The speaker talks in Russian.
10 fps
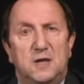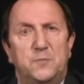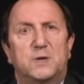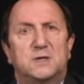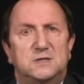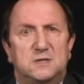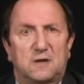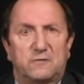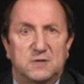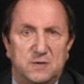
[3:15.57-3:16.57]
и
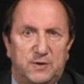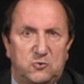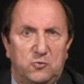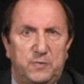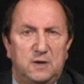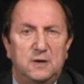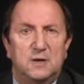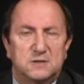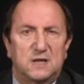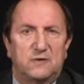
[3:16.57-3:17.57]
протестировать на подъеме
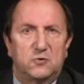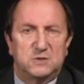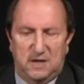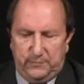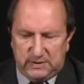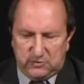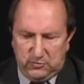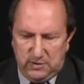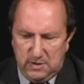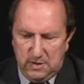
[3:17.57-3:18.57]
ценовой
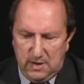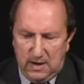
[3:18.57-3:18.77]
диапазон